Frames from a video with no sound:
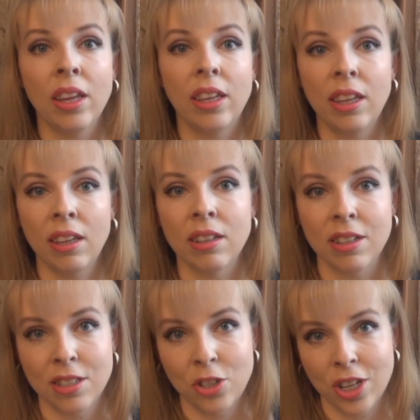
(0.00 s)
И
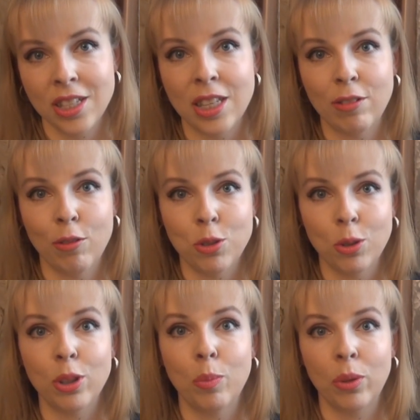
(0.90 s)
э, сейчас я вам все
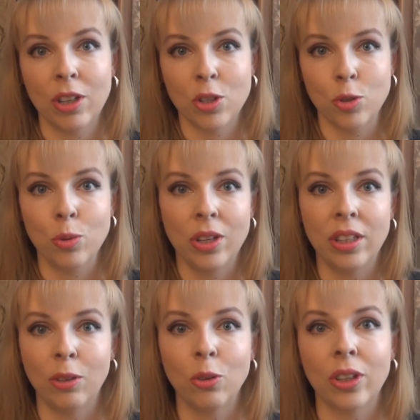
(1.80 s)
это покажу и
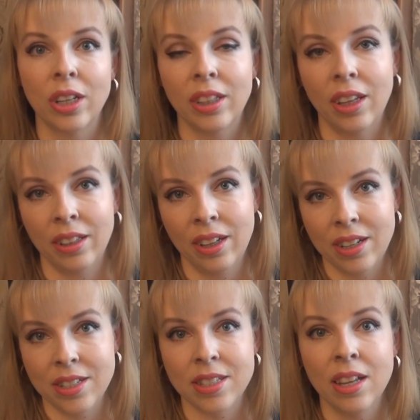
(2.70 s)
такой краткий
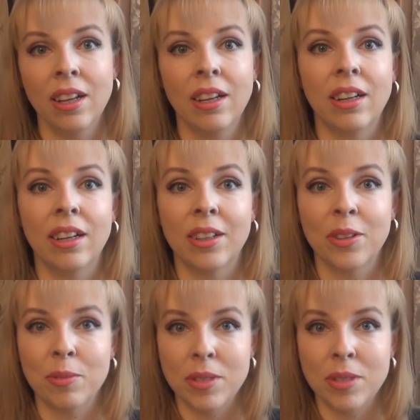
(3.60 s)
анализ а,